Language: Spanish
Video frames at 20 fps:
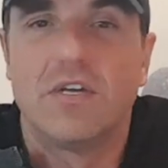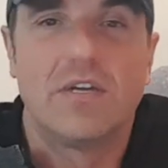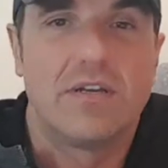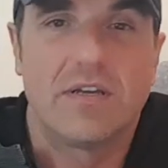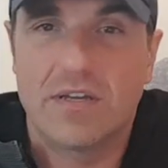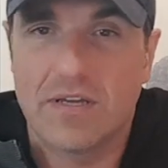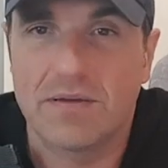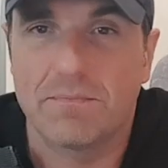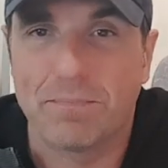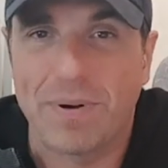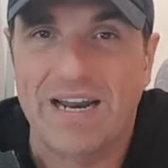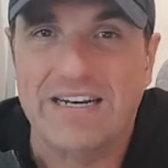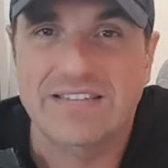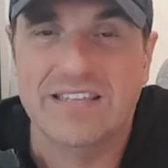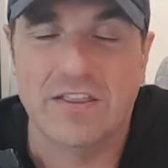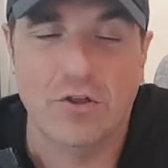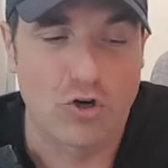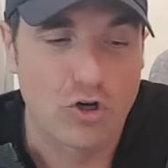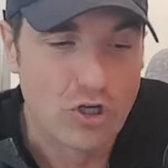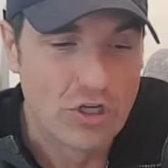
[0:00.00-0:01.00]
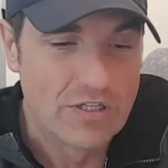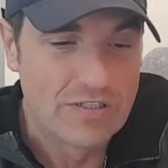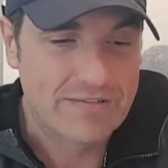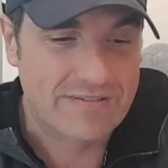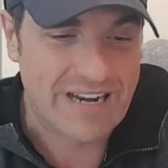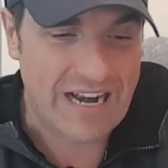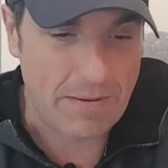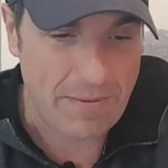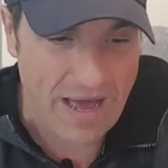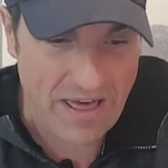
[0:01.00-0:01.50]
Eh, partido
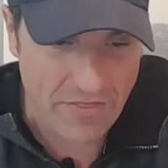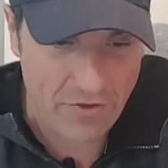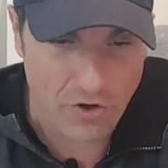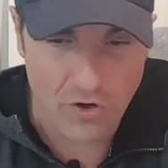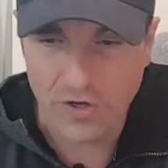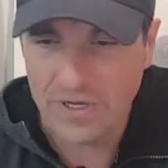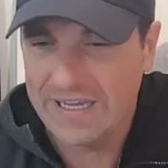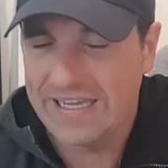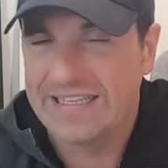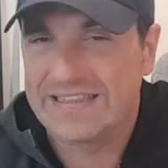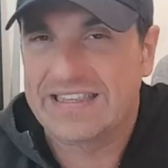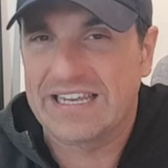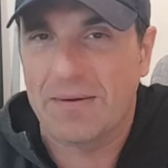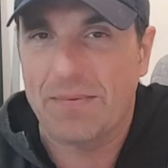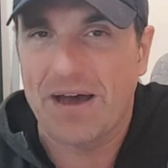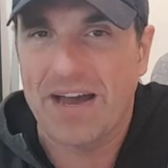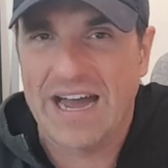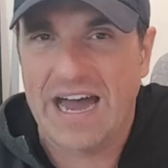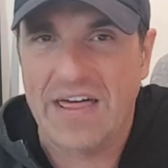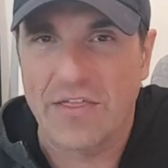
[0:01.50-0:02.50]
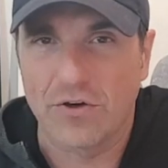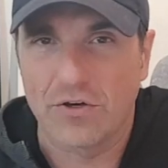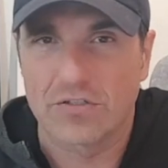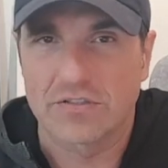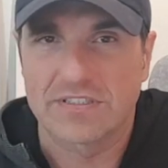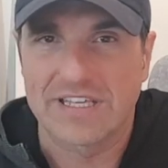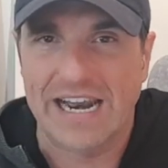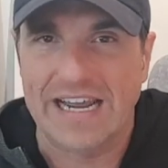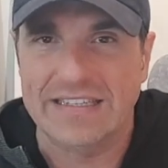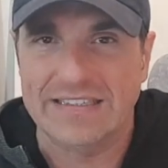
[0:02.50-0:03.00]
trabado y trabajado,
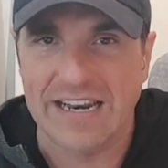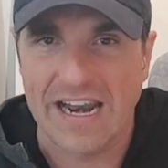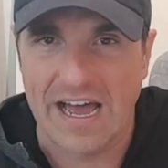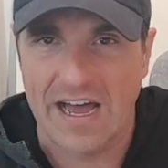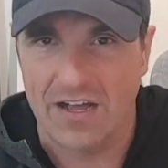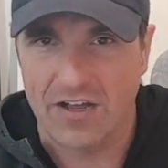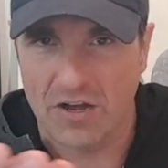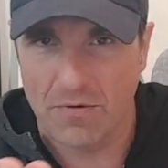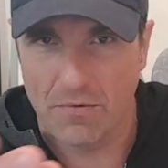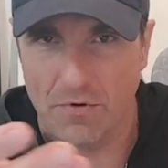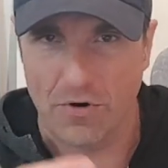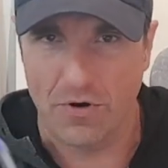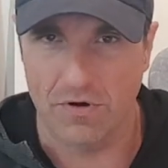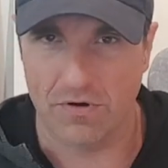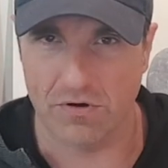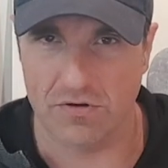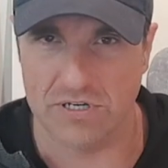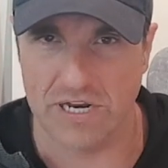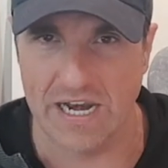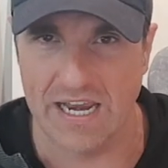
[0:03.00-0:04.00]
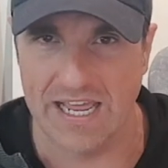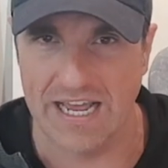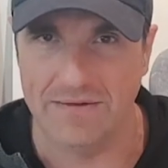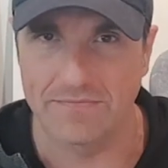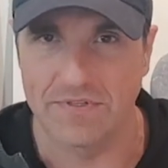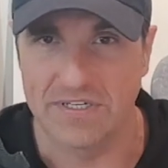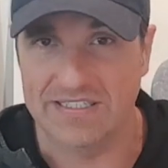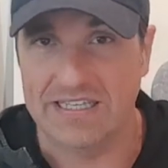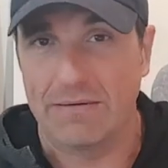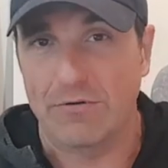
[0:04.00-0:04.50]
tra tra, como
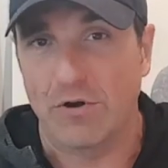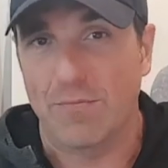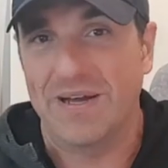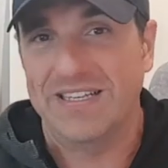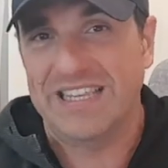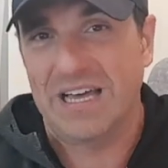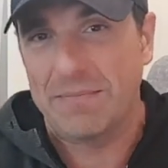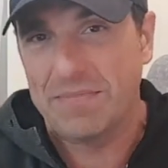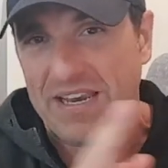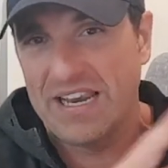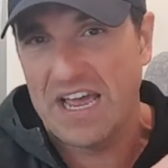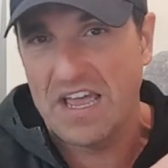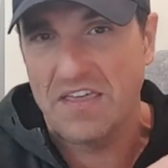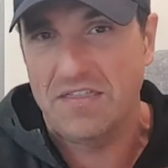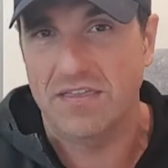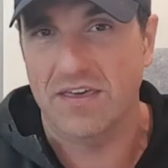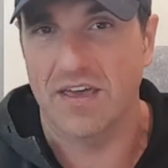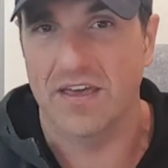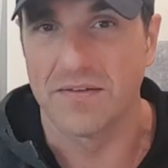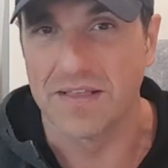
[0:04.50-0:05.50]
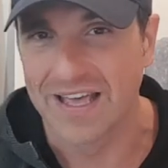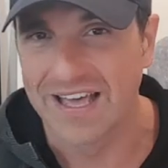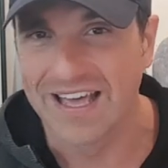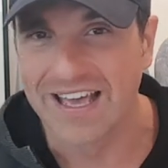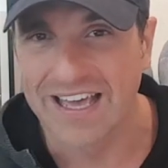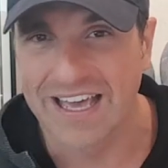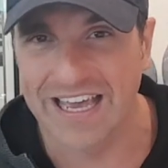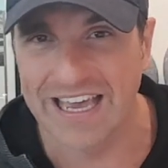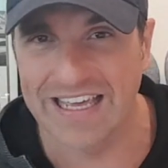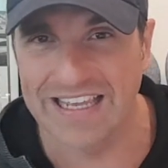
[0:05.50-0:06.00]
Rosalía. Esta broma también la hice
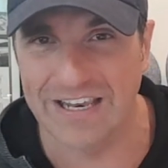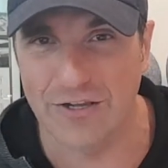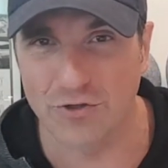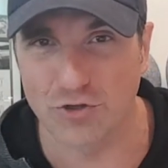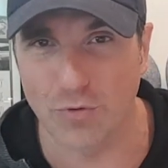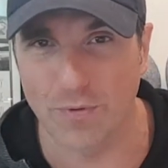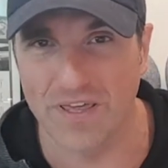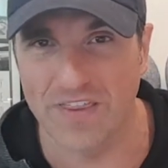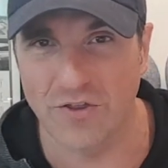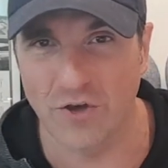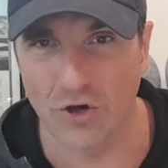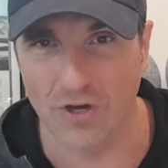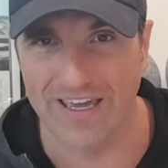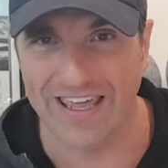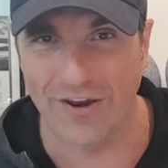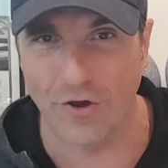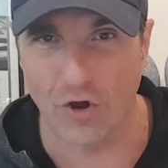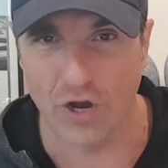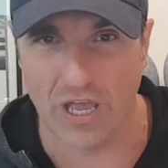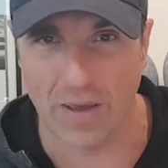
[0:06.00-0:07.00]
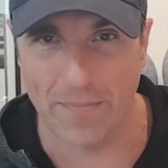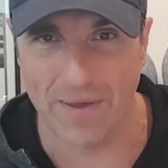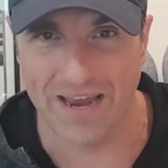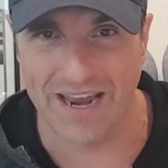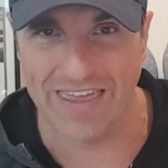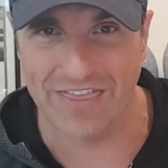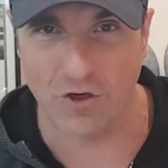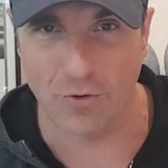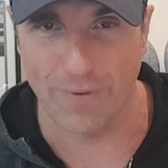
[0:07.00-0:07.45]
en el otro vídeo, creo que me quedó